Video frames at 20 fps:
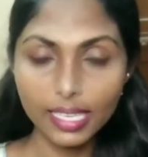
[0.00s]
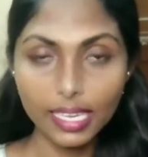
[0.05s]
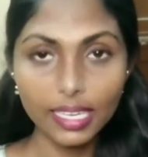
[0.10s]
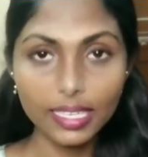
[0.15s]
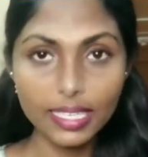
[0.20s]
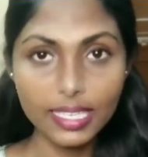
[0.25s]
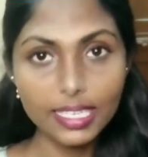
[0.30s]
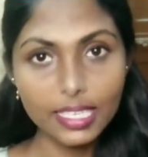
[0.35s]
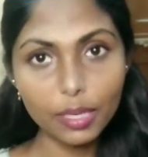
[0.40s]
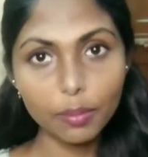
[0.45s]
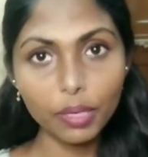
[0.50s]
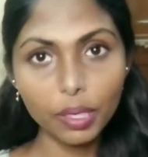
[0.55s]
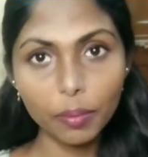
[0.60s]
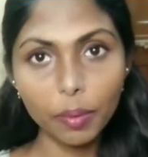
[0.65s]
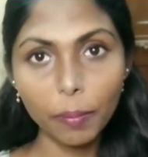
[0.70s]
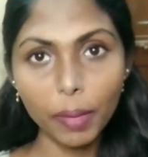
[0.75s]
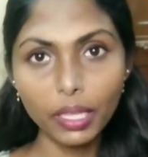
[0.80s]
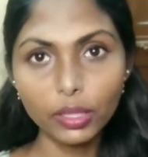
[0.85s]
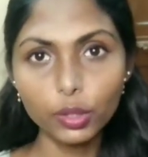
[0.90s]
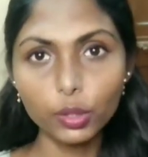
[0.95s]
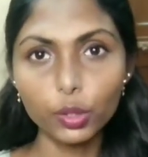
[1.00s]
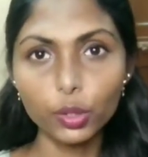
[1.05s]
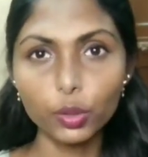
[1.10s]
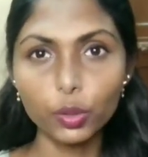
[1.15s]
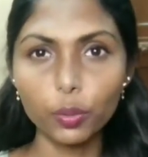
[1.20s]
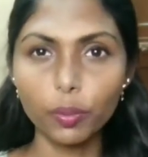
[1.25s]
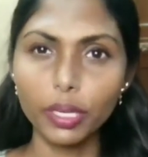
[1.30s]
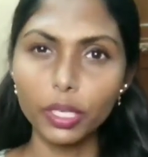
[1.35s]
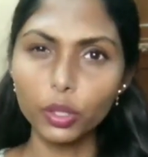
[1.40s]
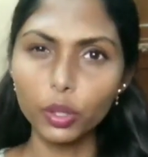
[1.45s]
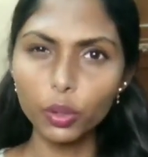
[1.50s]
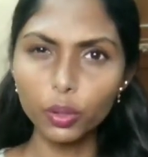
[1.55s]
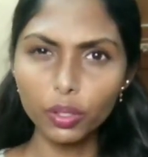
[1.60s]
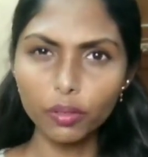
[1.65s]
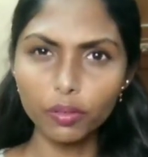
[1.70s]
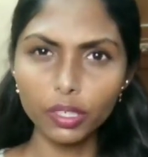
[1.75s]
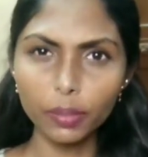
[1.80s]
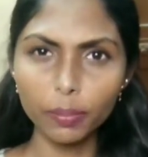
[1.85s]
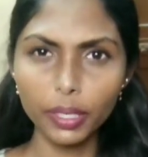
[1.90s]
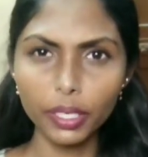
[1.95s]
சிஸ்டம் நம்ம இருக்கோம் ஏதோ ஒரு
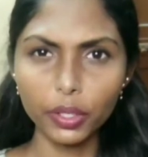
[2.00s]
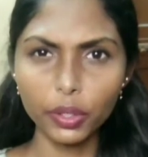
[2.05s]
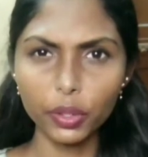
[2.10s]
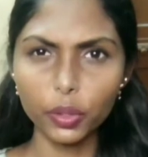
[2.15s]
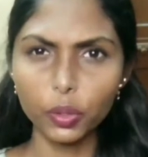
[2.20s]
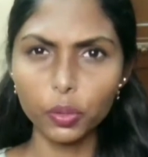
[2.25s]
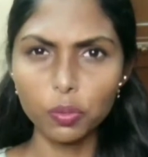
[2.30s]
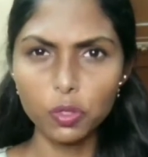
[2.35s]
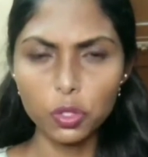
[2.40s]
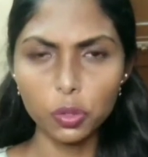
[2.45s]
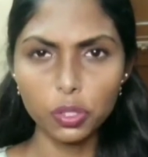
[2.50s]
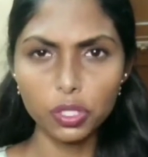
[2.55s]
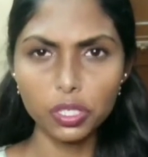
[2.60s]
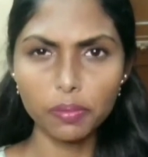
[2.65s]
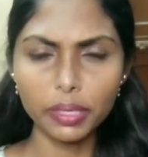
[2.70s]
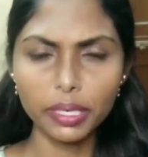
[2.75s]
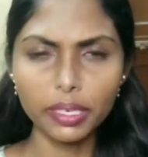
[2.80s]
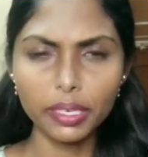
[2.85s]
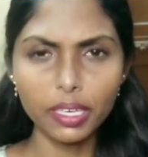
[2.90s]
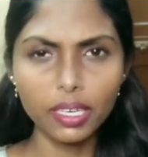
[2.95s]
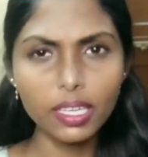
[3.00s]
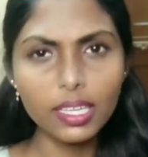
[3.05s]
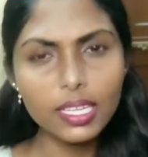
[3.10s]
ஒர்க் இருக்கோம் சோஷியல் மீடியா